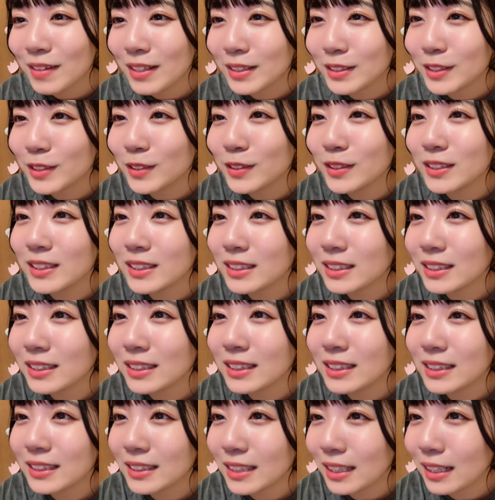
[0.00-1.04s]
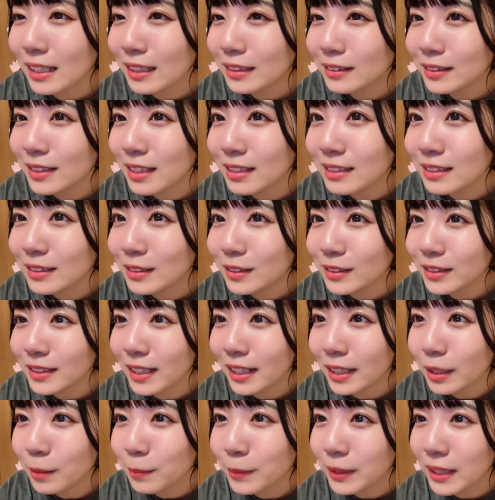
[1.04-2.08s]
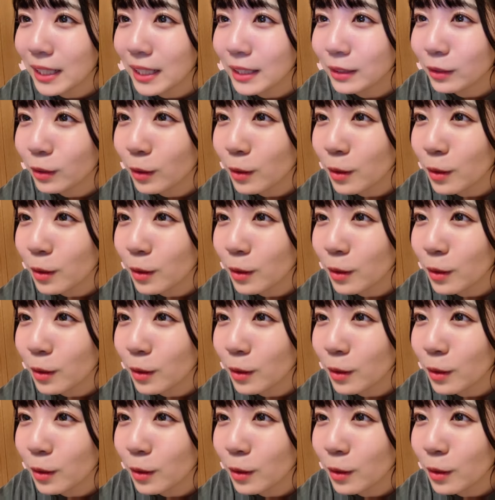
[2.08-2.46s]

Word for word: では、12位じゃなくて20位から読みたい